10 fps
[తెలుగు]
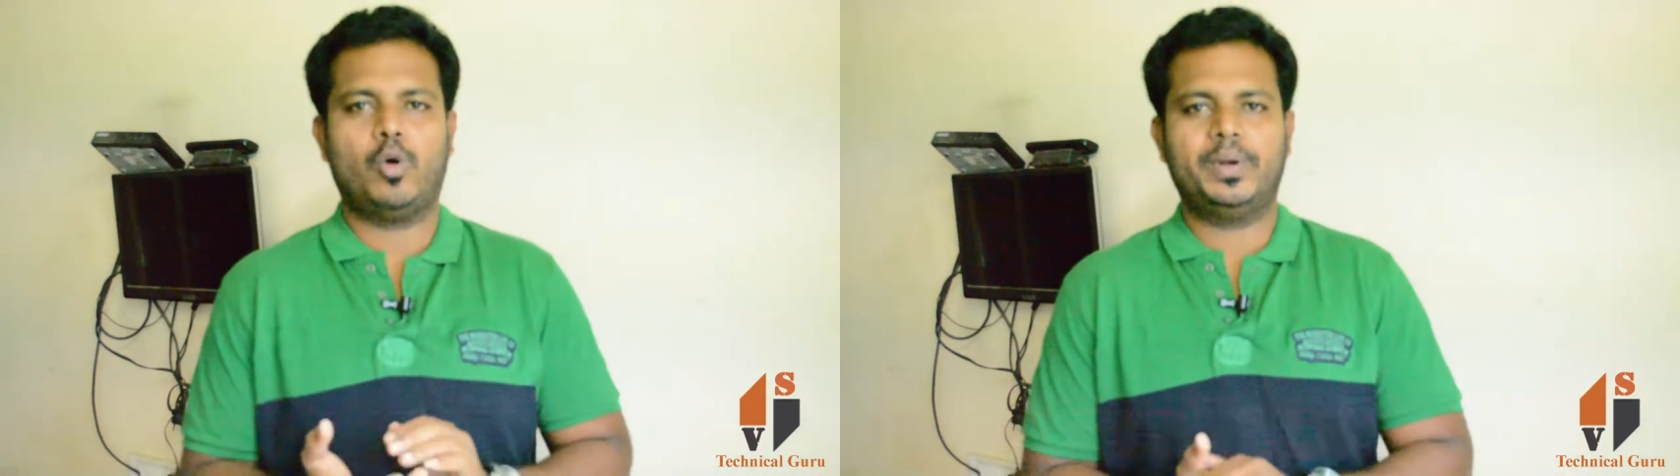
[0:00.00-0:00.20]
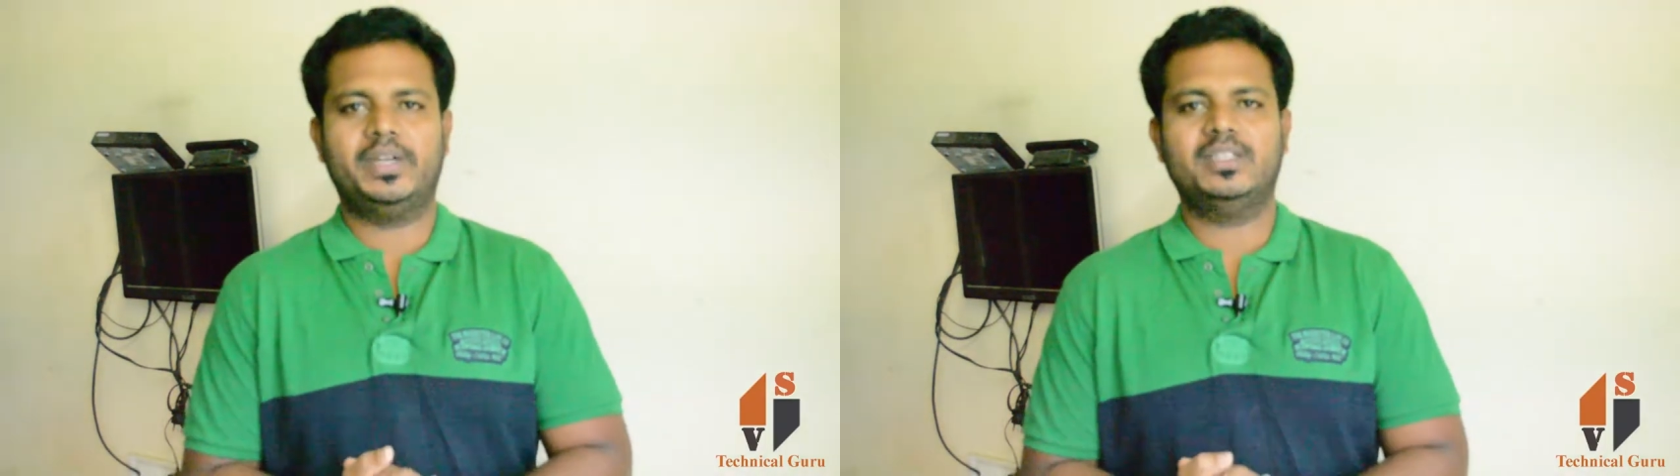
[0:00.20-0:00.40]

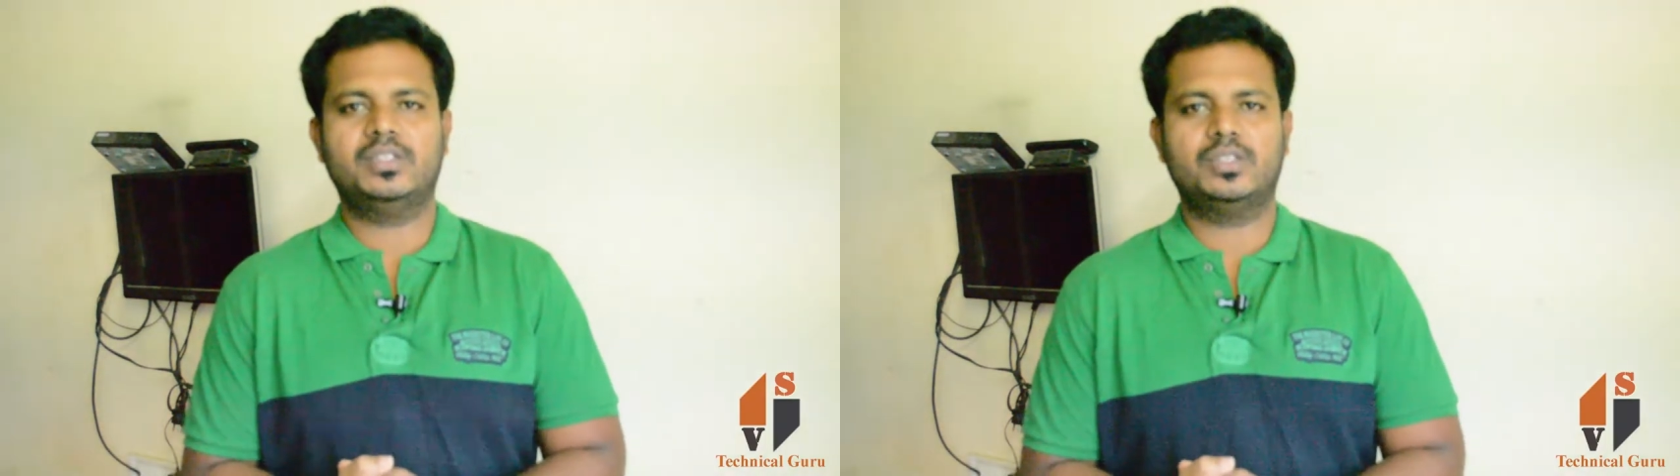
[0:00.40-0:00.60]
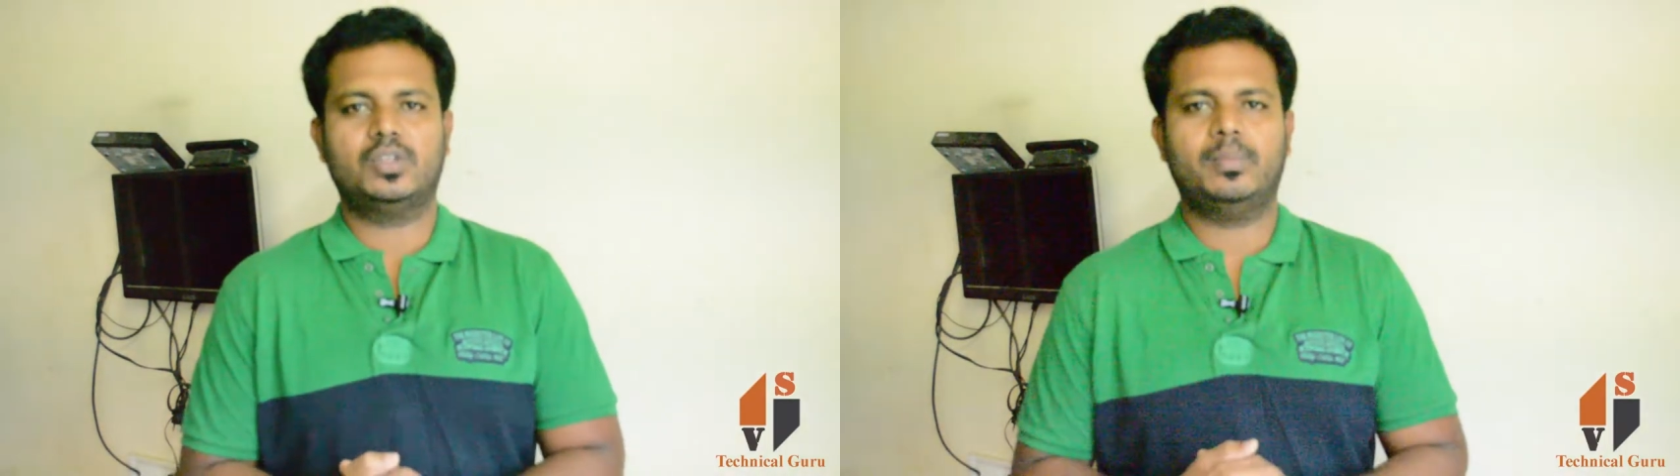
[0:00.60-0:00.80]
ఆపరేటింగ్
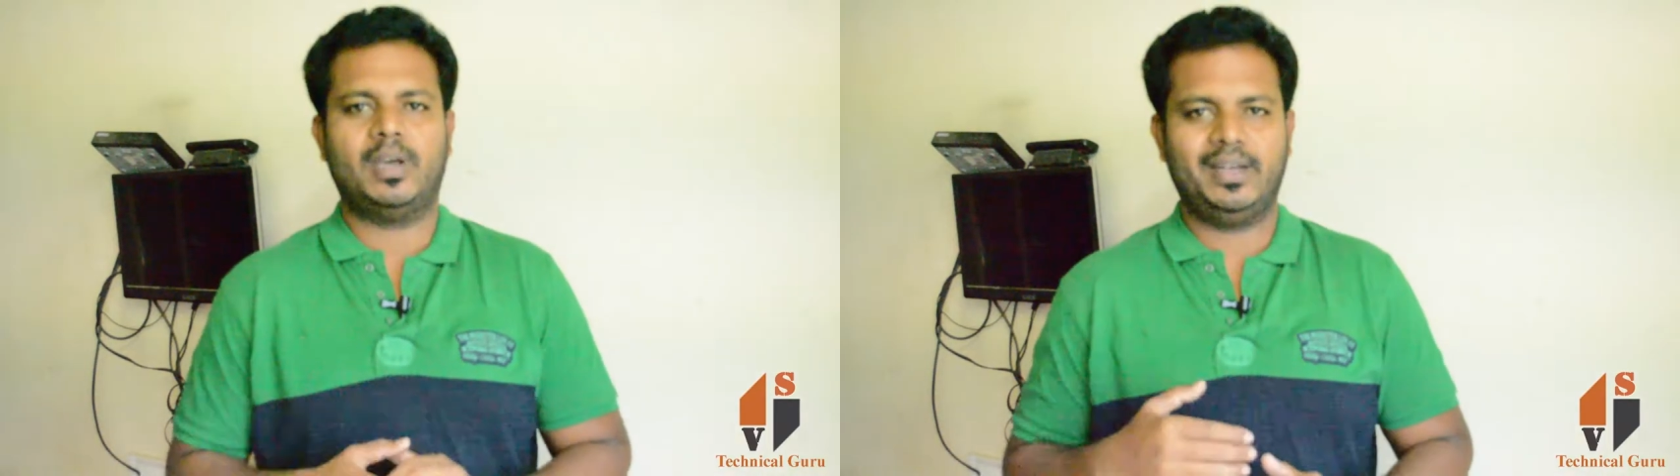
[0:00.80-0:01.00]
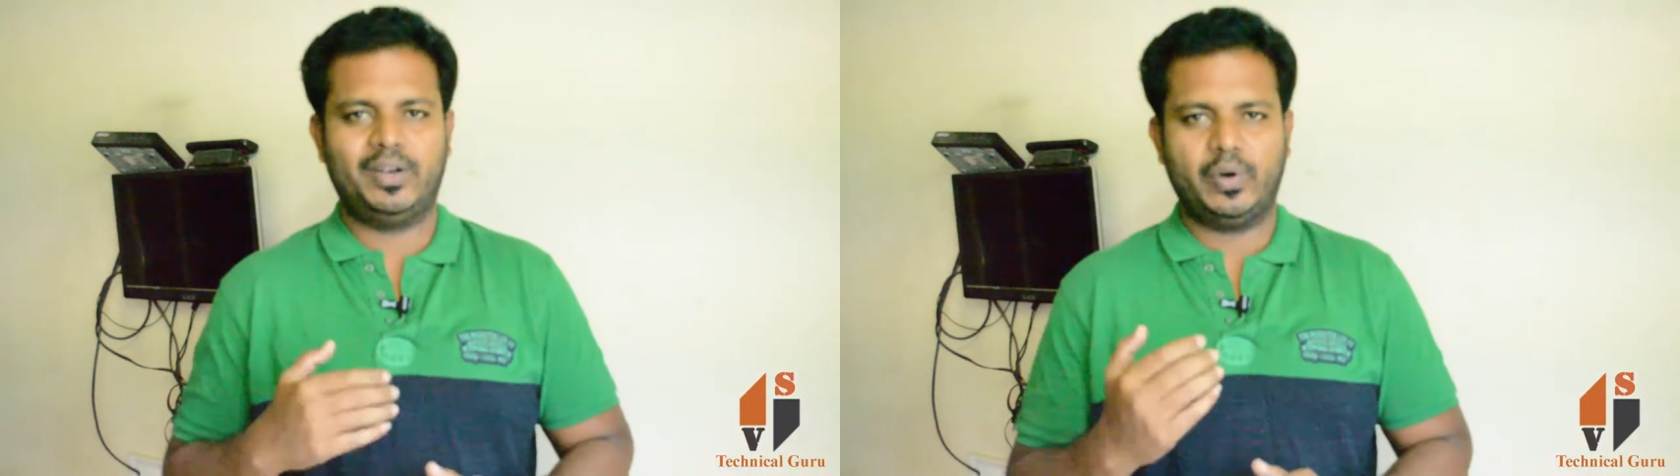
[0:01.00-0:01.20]
సిస్టమ్
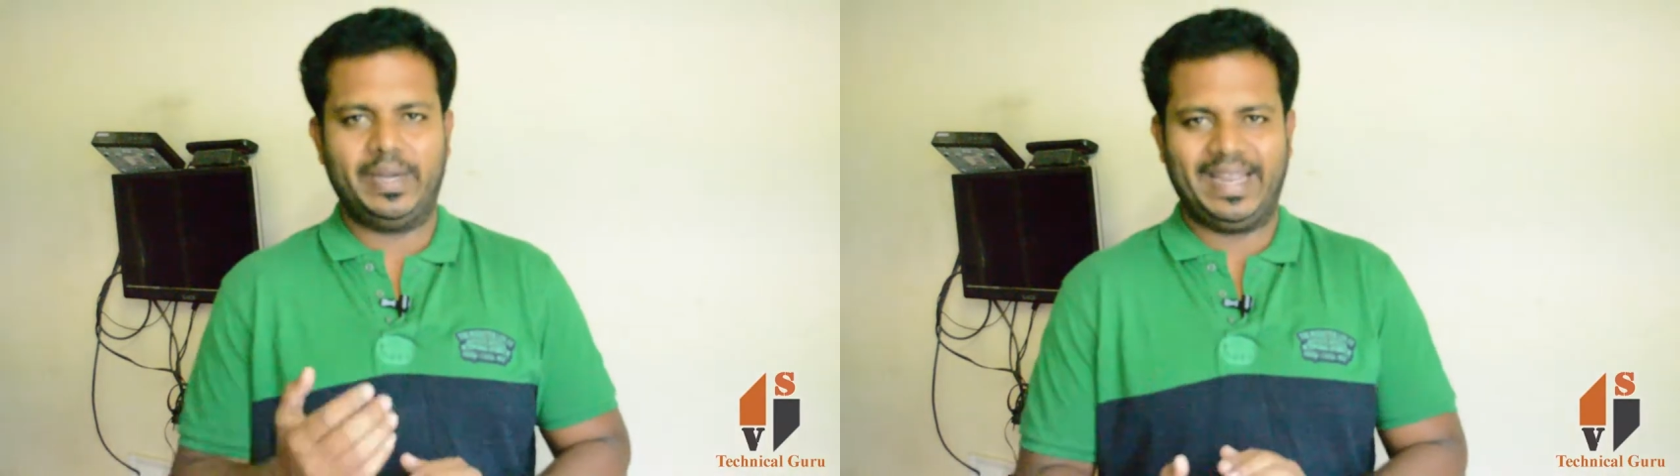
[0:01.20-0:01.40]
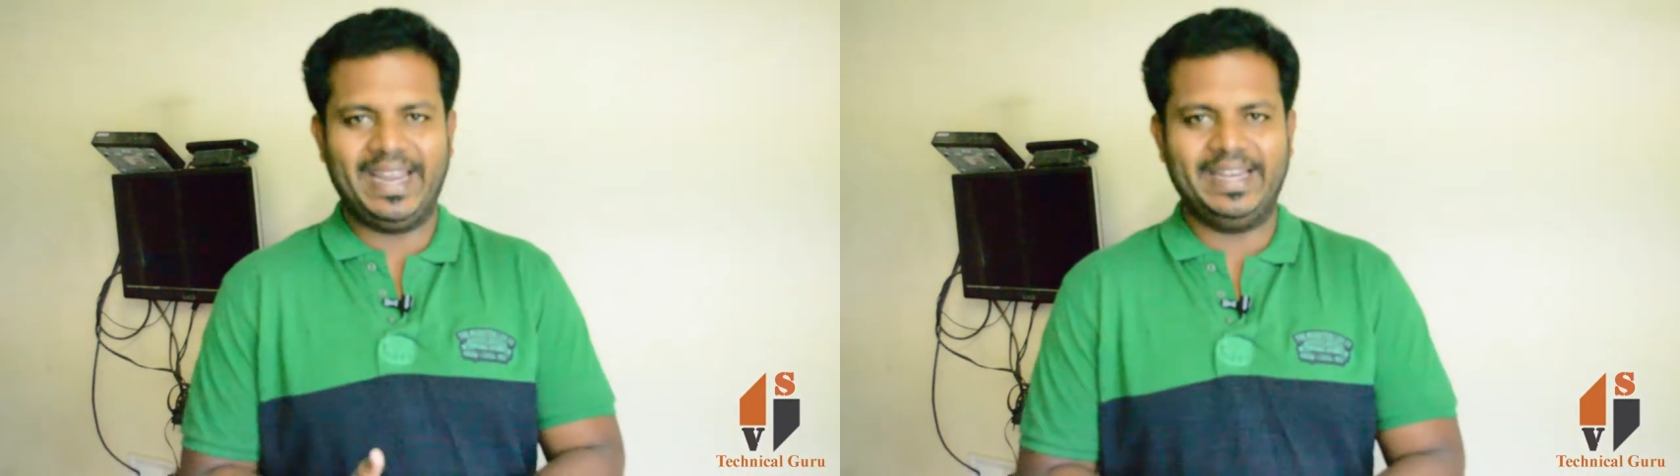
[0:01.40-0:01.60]

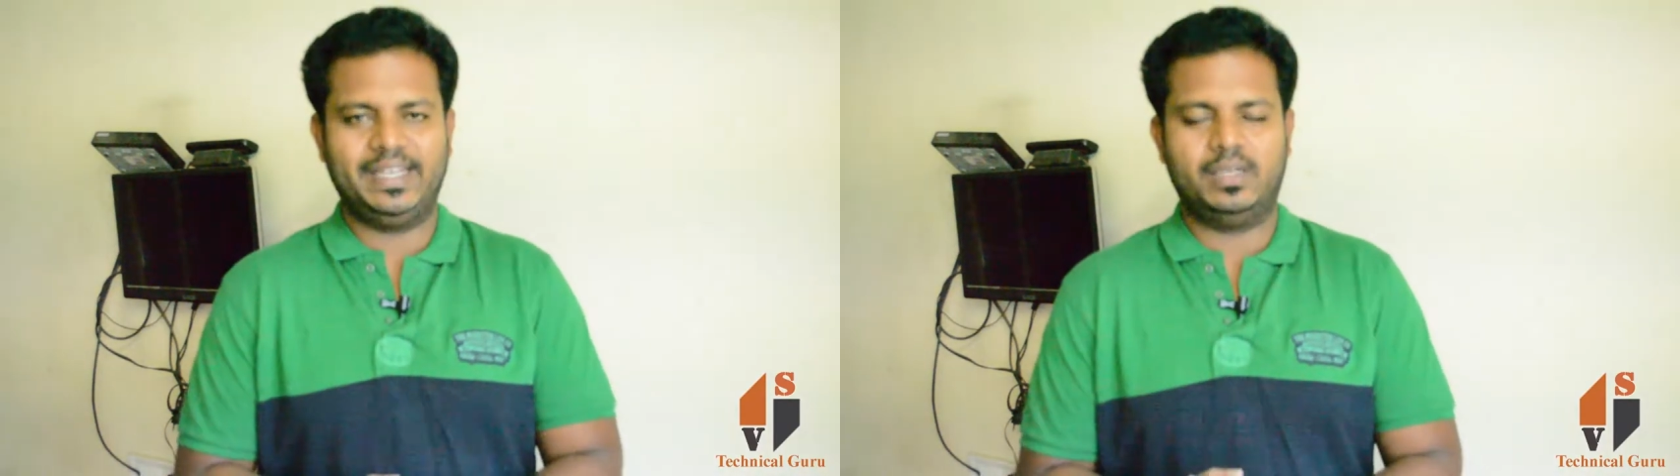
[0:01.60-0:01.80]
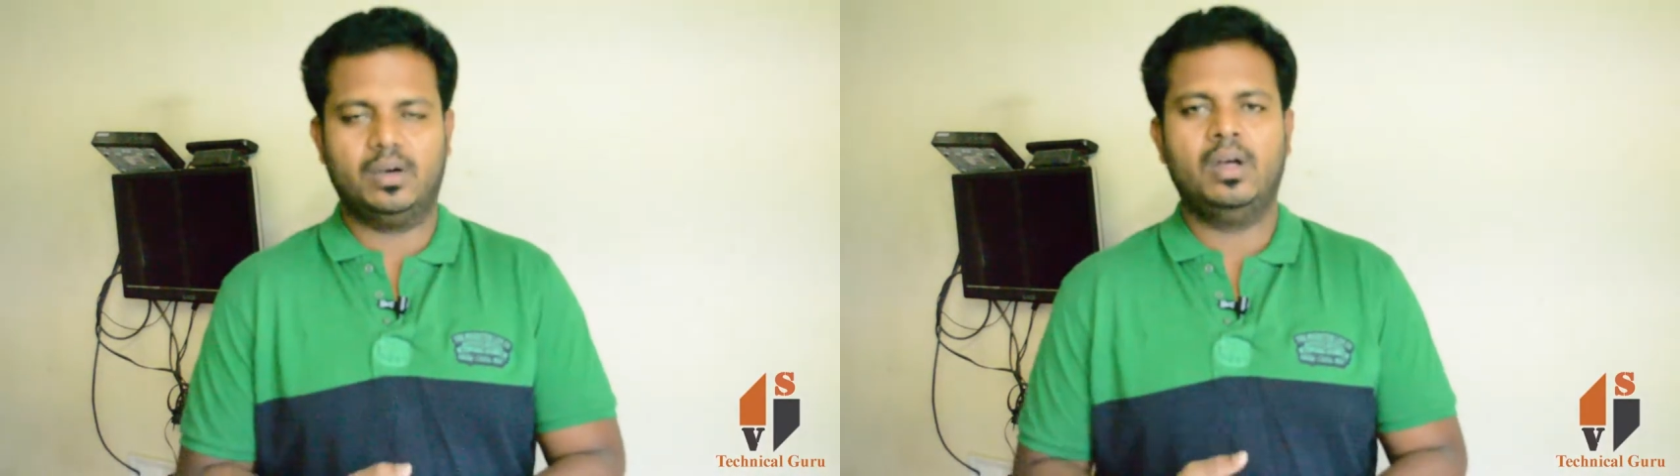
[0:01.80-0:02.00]
ఆండ్రాయిడ్
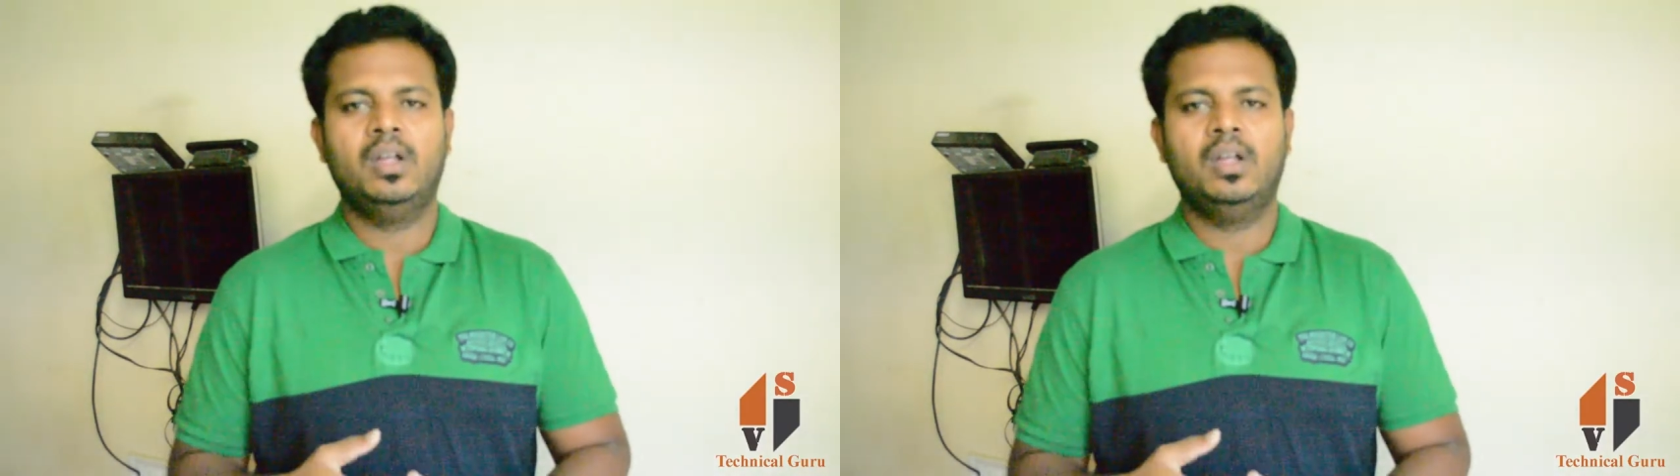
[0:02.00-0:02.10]
ఎయిట్